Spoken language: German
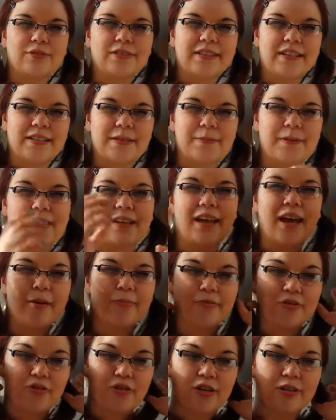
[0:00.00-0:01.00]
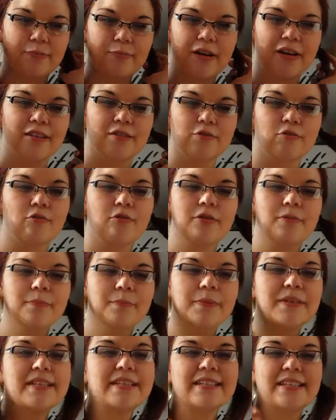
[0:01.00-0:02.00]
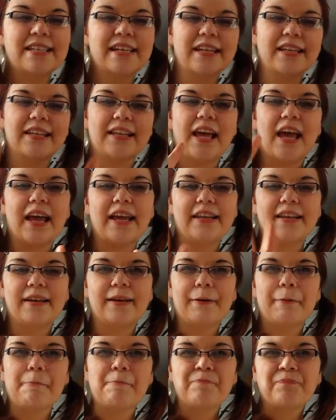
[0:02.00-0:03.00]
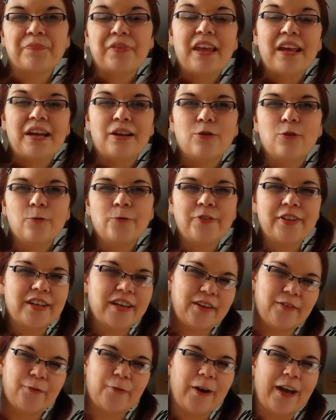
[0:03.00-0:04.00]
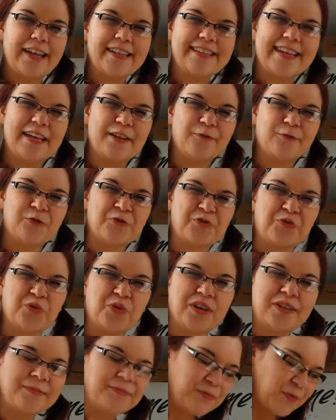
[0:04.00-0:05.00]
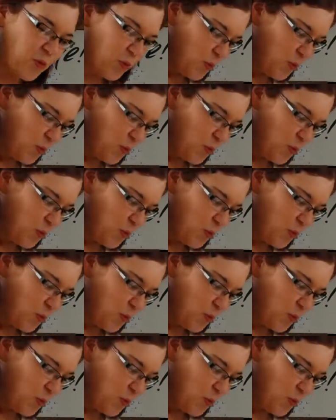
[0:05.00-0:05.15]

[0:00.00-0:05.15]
und deswegen habe ich heute mal so ein bisschen eine luftigere Freizeitfrisur.